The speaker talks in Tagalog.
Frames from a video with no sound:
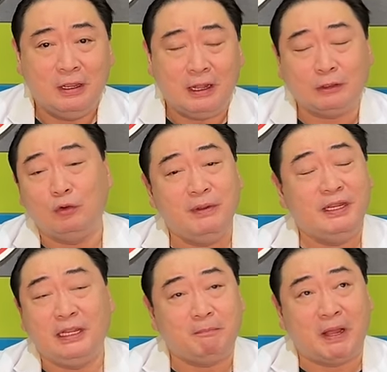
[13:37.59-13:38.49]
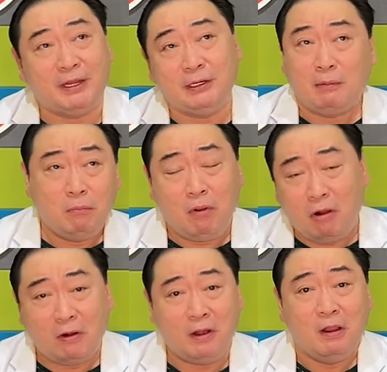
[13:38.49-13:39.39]
at humihingi pa kayo ng
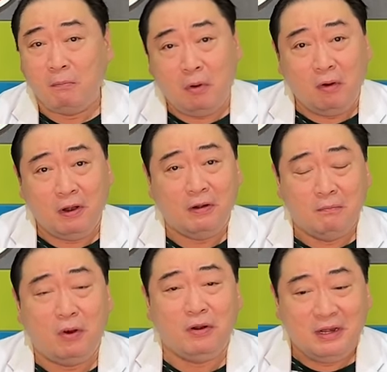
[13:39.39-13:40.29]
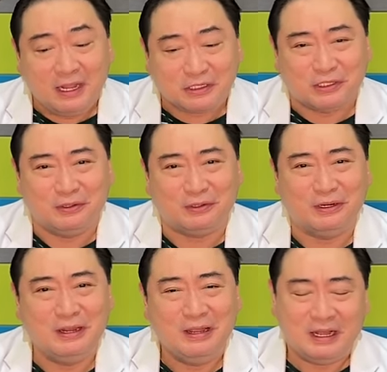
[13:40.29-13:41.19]
more, more, more lecture.
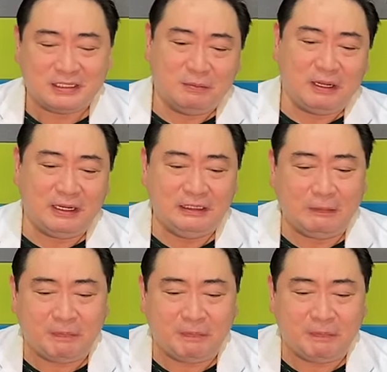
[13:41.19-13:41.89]
At sa mga hindi